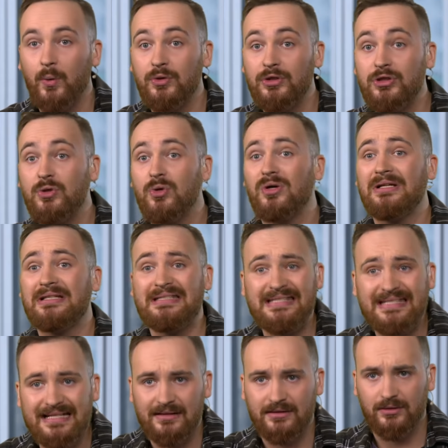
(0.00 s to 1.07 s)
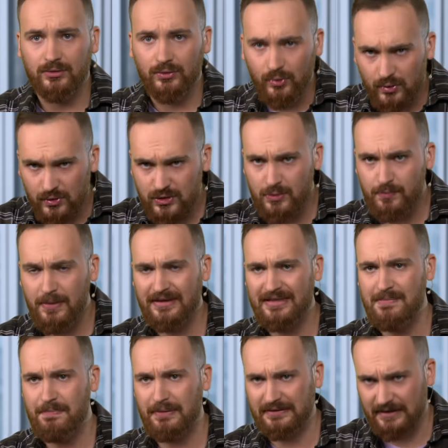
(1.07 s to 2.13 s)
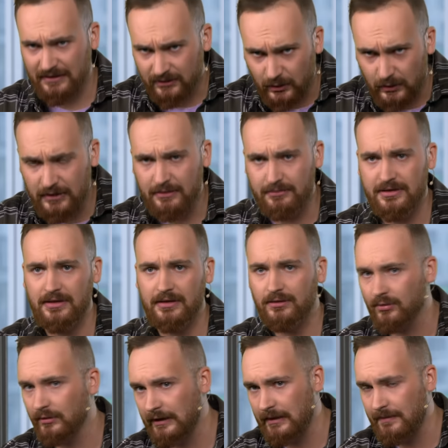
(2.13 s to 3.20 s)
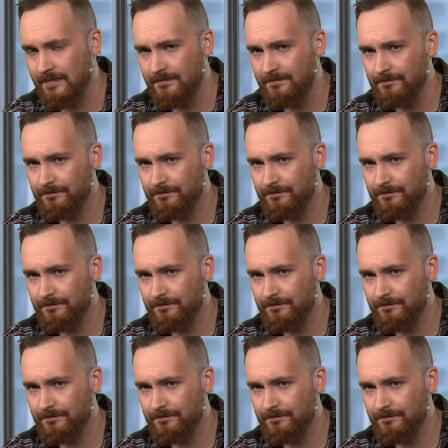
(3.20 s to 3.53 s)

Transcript: у нее нет доступа к неподконтрольным территориям.